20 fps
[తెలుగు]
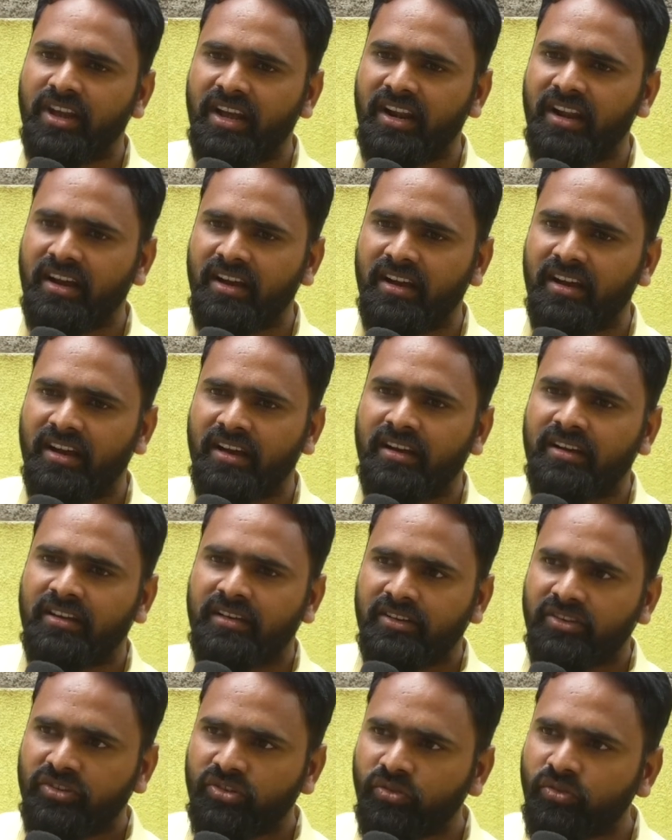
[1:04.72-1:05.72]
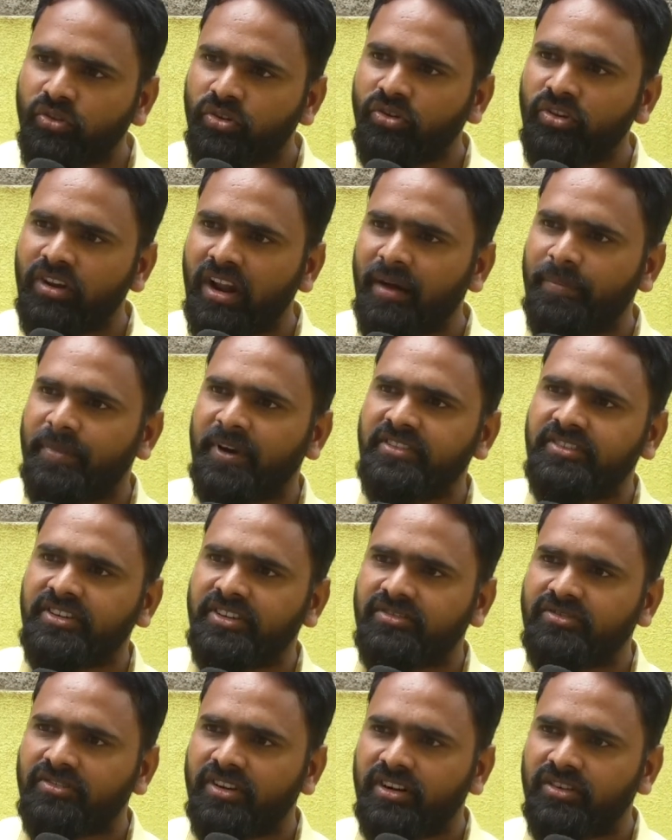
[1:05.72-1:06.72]
మూడేళ్ళ యువకుడులా
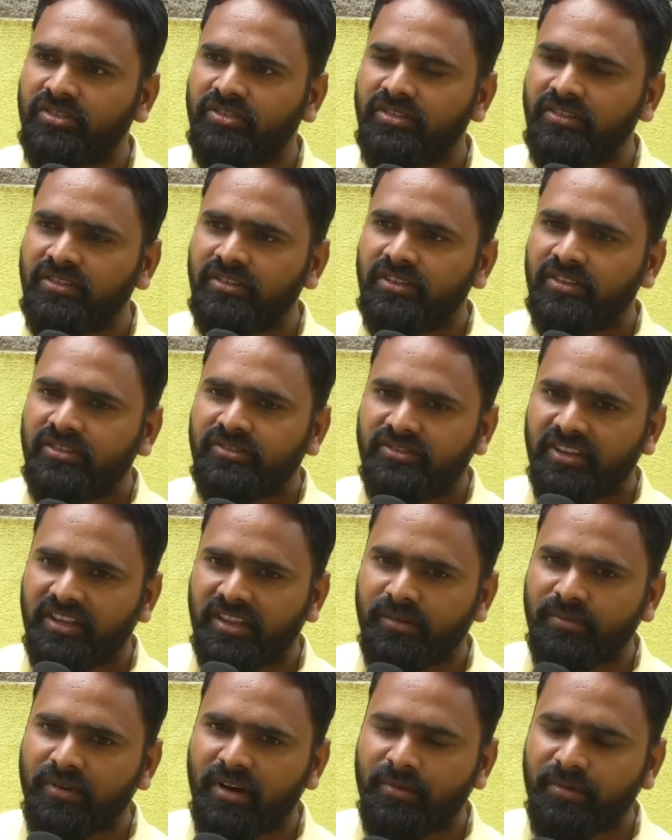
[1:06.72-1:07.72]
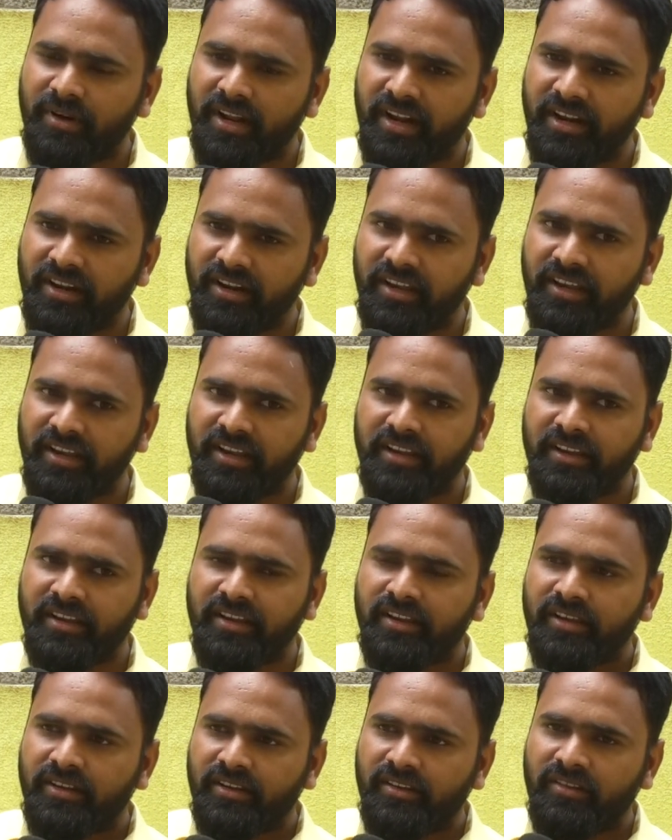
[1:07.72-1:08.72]
పనిచేస్తున్నాడు చంద్రబాబు నాయుడిని
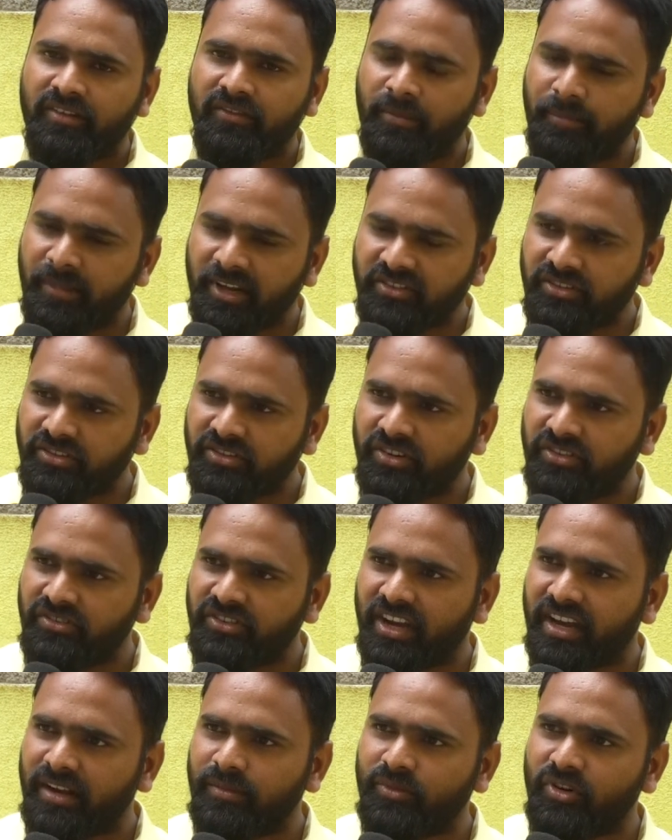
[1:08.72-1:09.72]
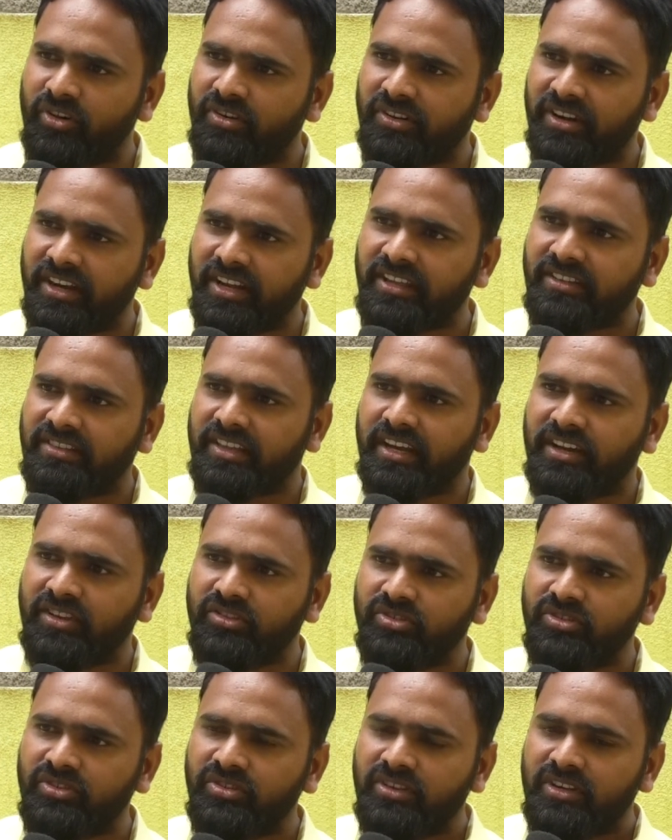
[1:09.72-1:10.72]
విమర్శించడం జగన్మోహన్ రెడ్డికి
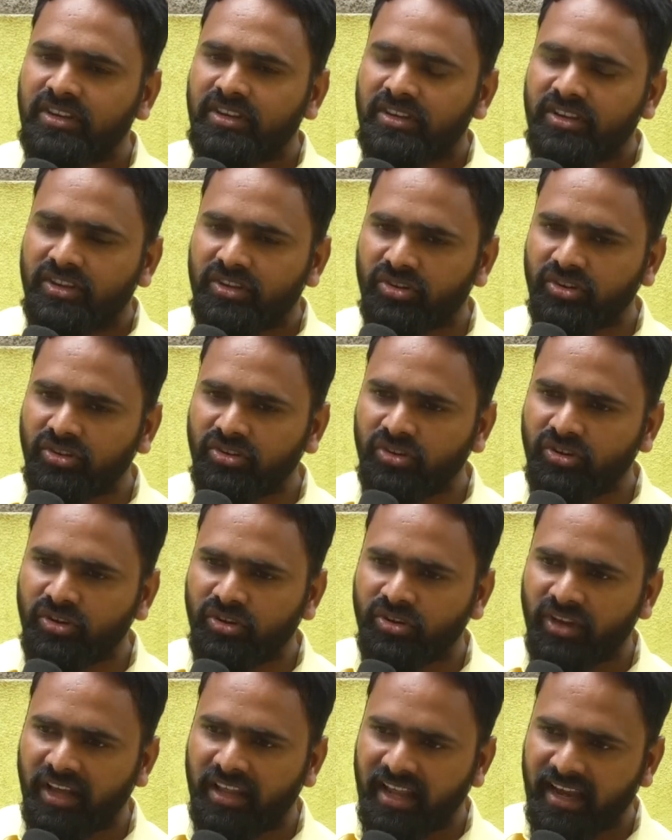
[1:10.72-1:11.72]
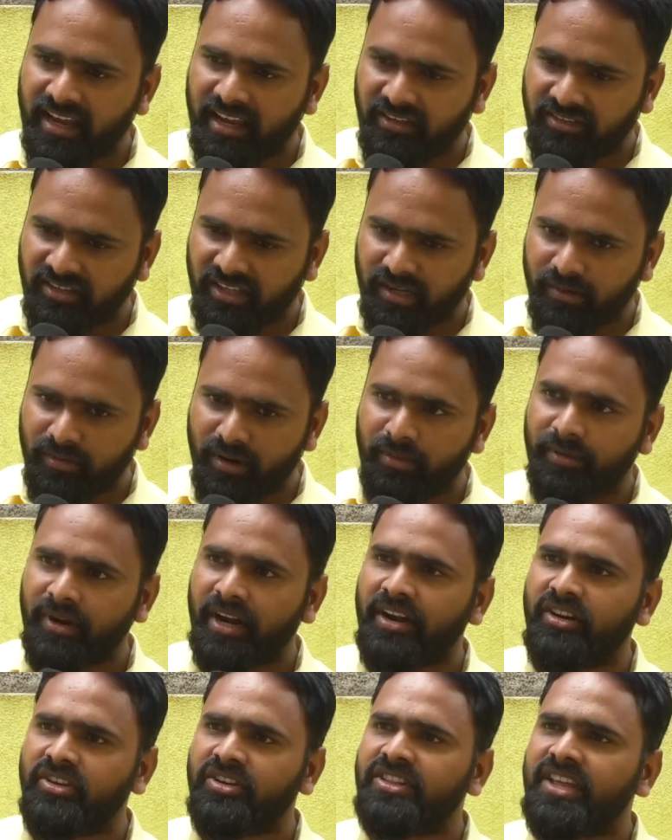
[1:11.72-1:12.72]
తగదు ఈరోజు అలాగే చంద్రబాబు
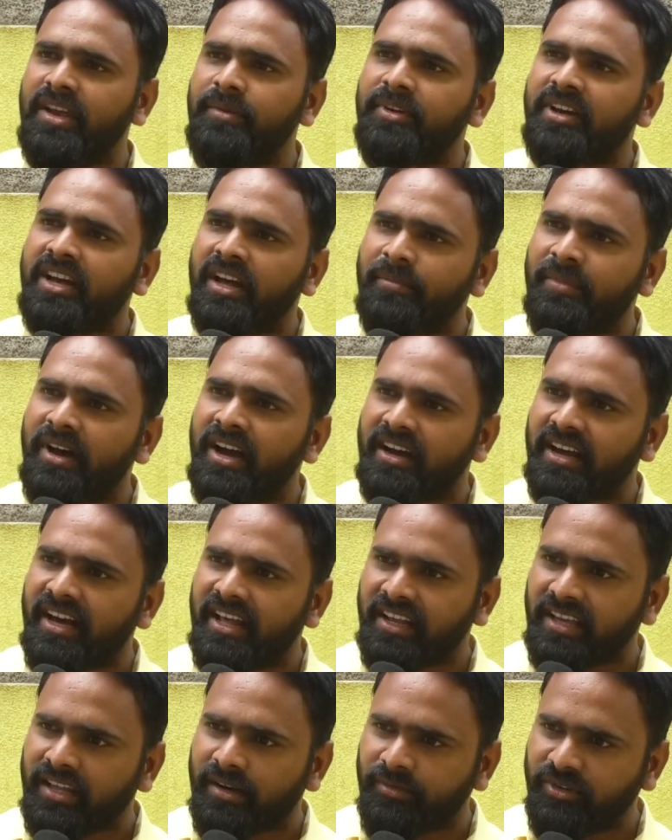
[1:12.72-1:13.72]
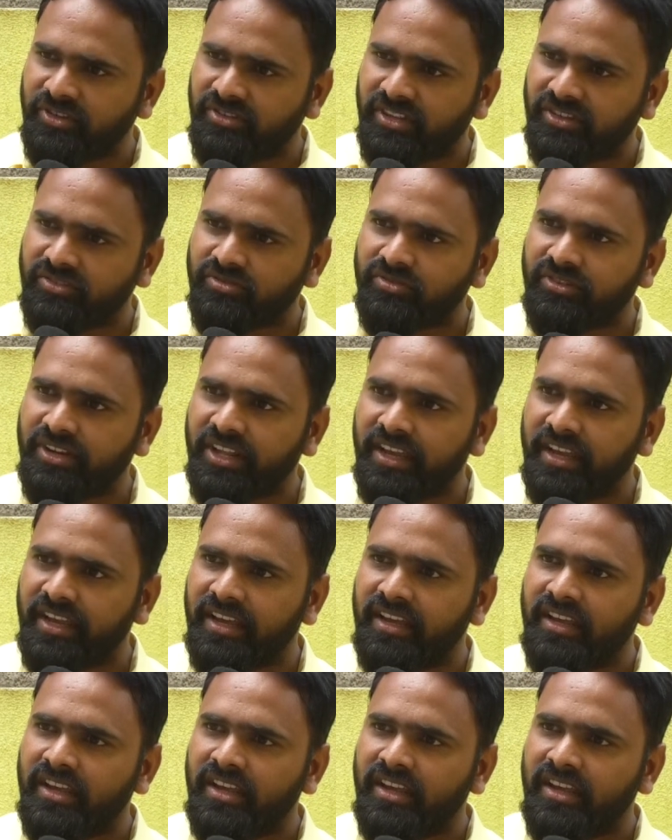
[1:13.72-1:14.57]
నాయుడు ఇదేమి కర్మ కార్యక్రమం చేస్తుంటే